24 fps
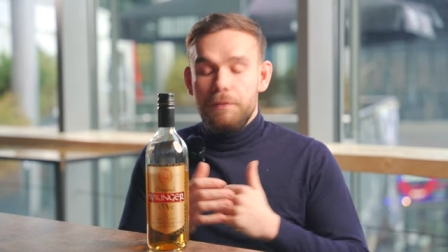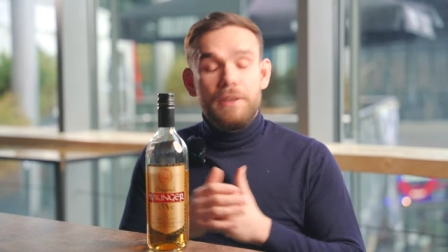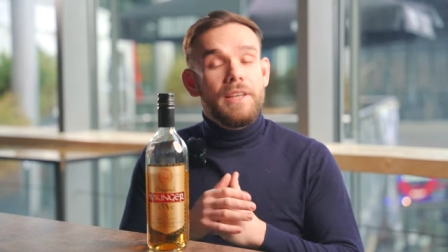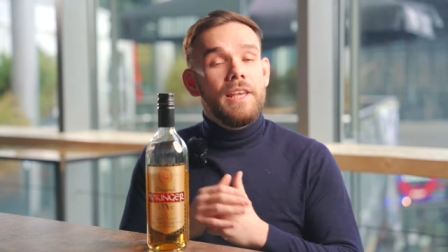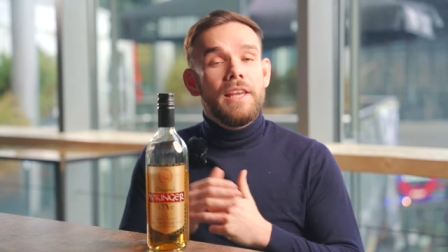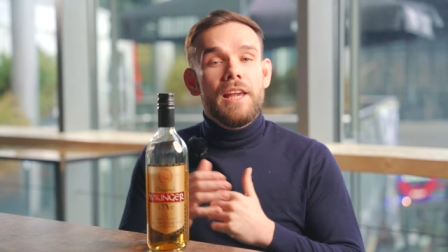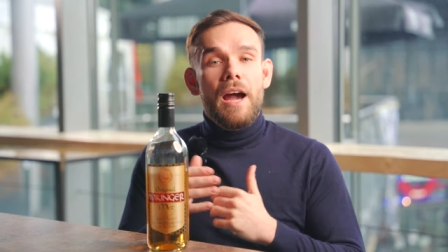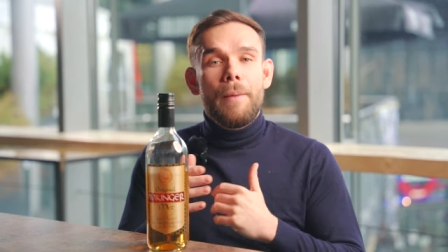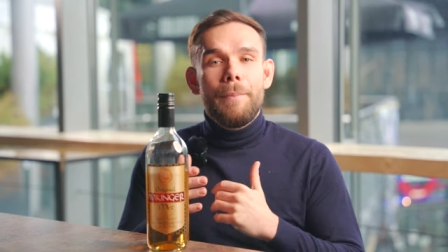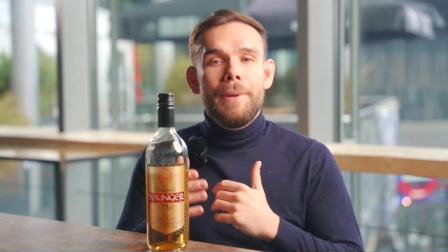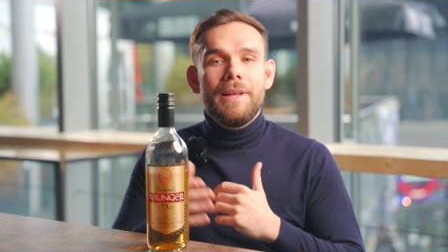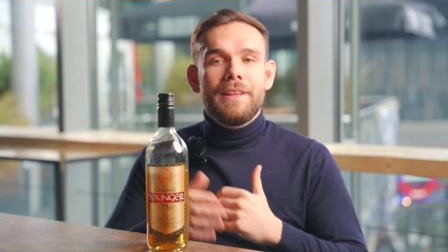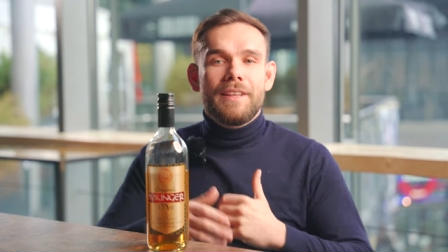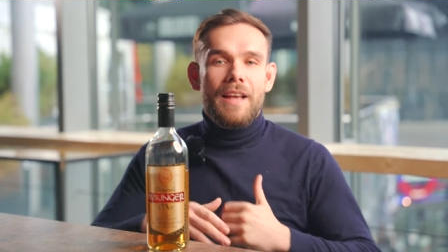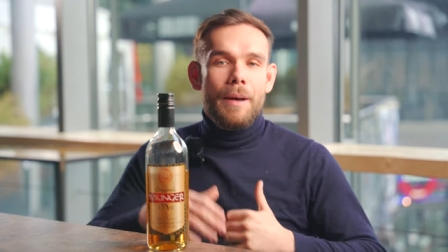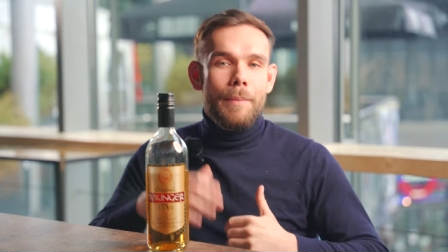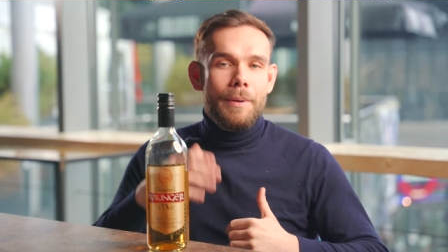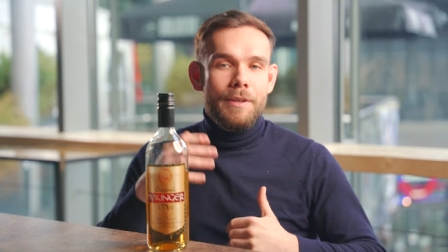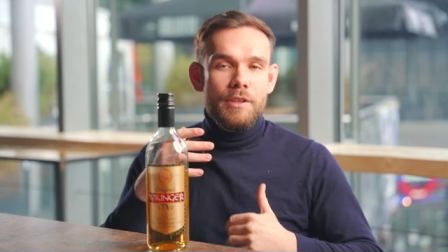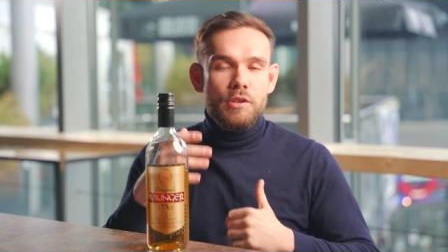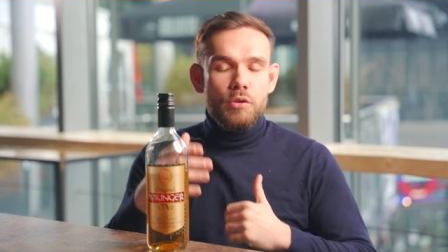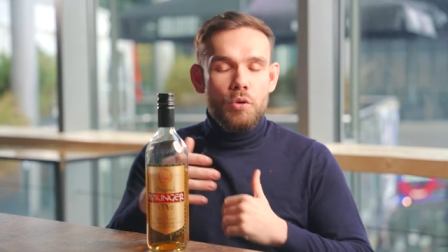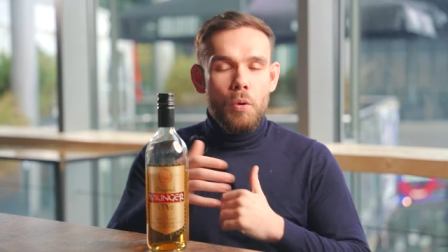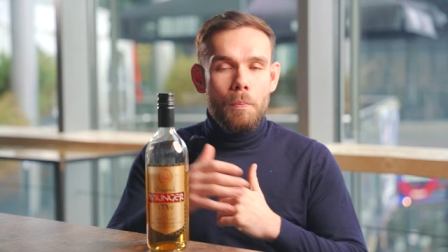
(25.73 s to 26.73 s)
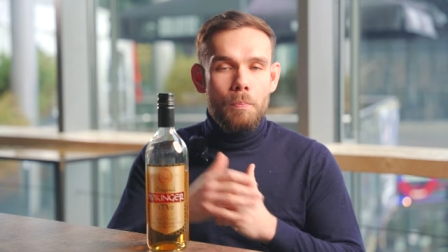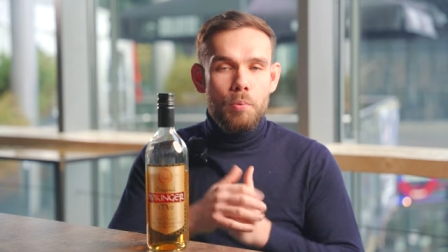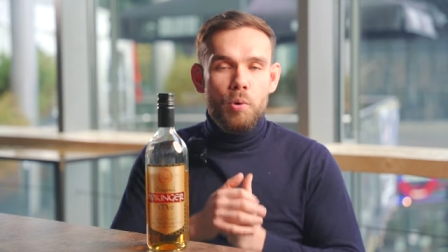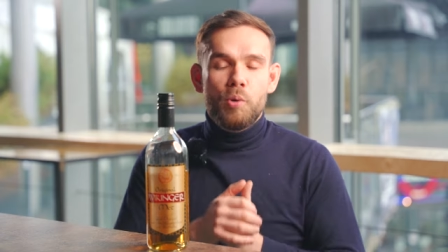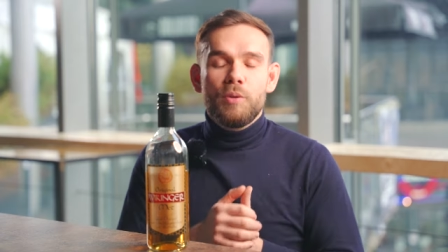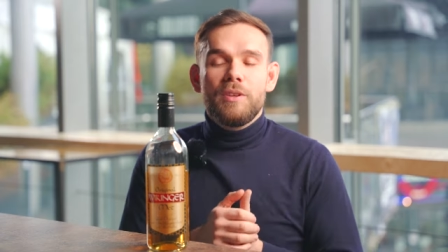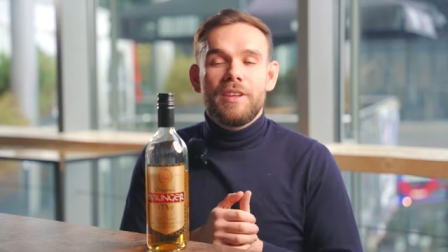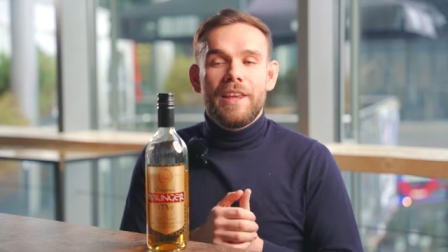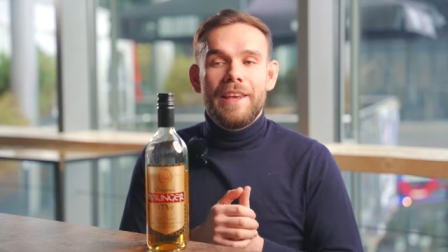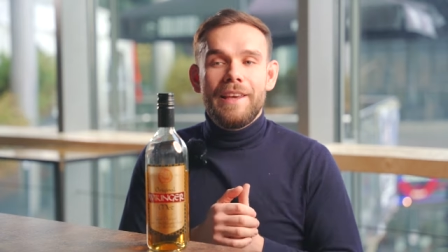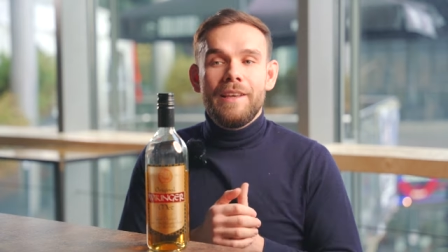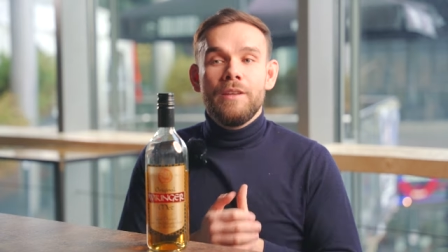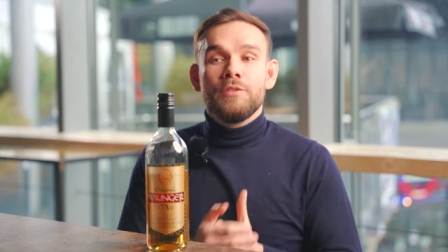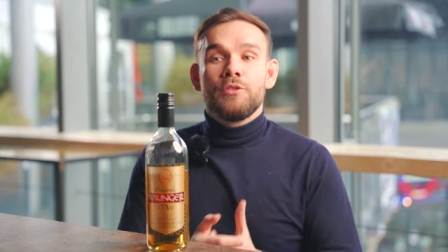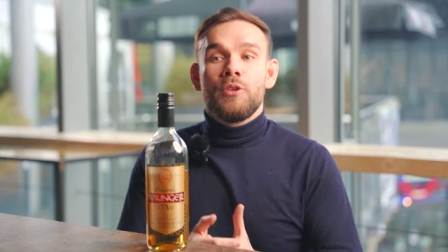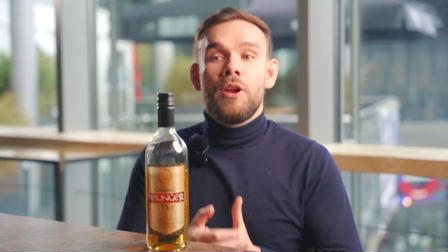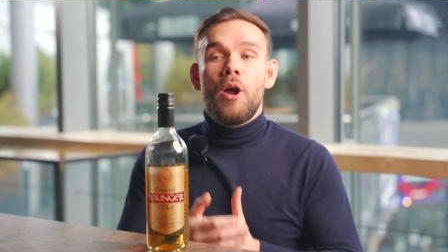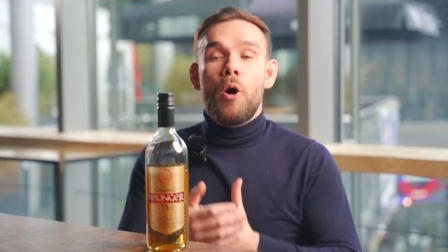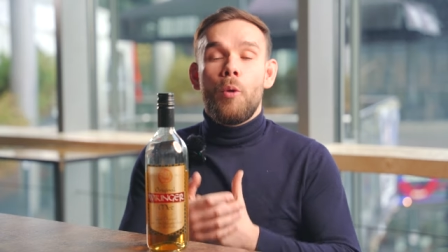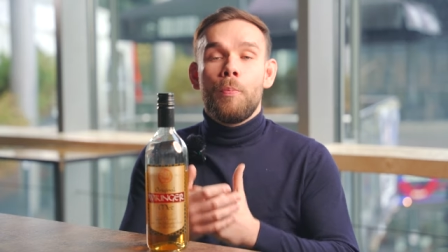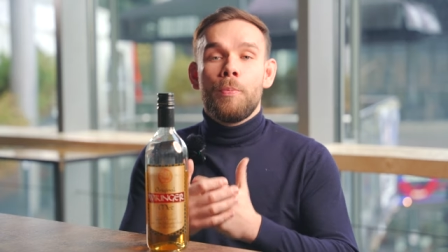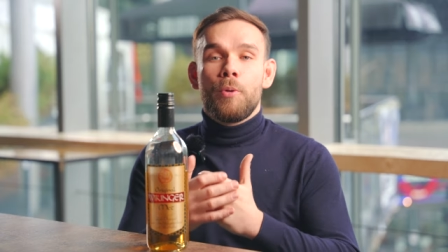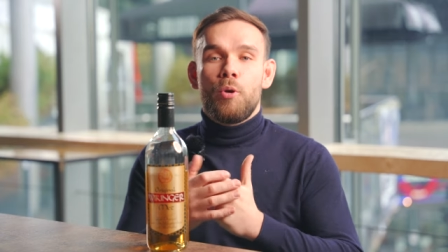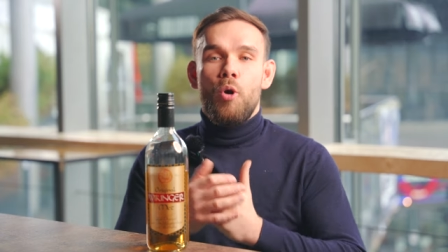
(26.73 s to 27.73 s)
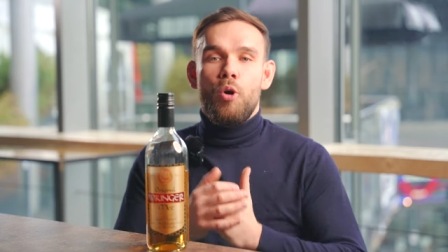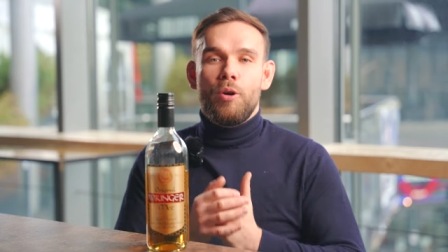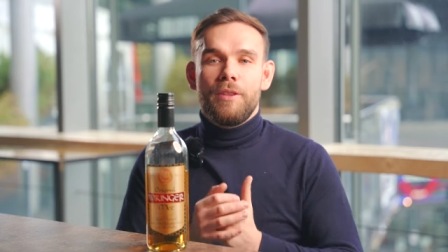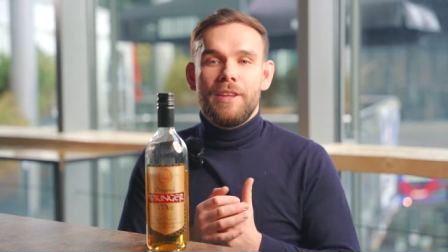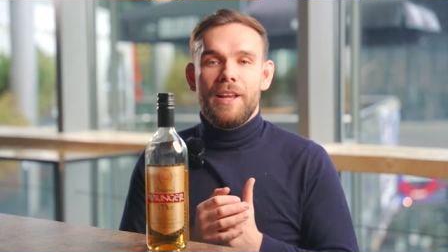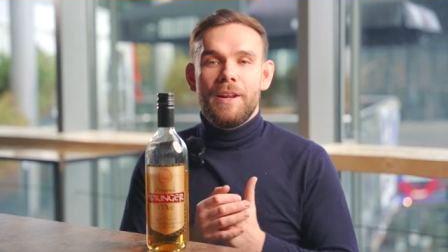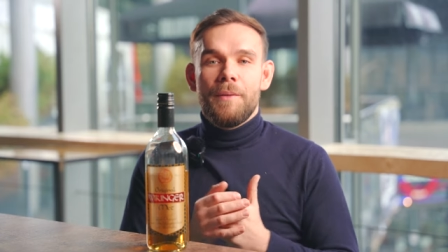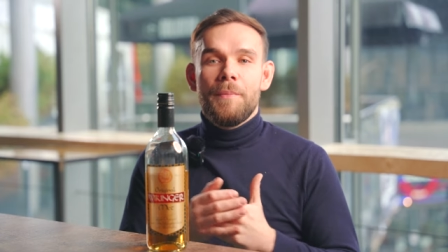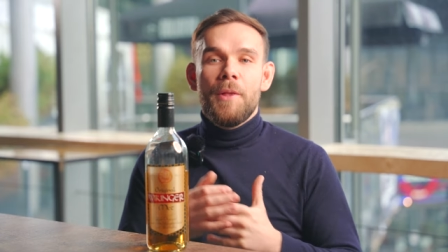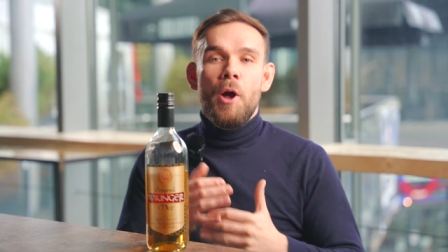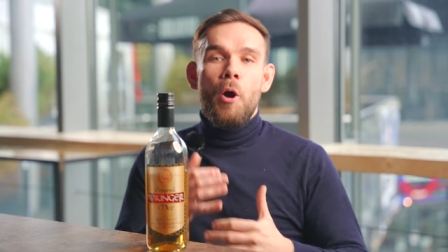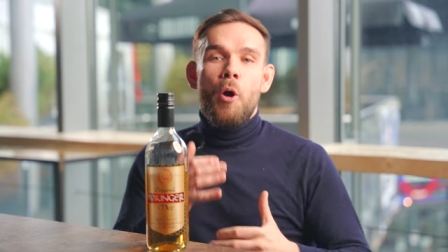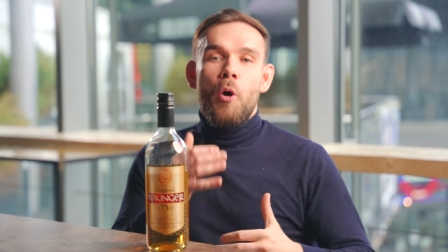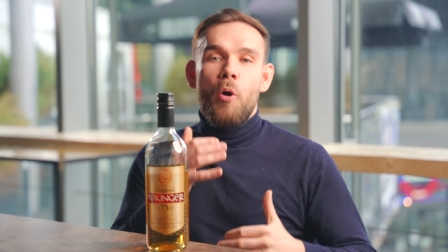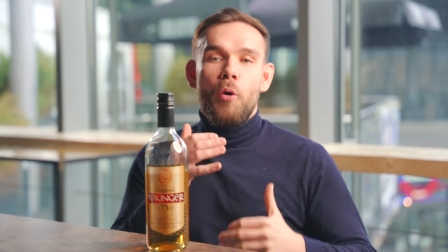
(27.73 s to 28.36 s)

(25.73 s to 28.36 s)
Wikinger Met kann man nicht nur pur trinken, sondern auch einen Cocktail.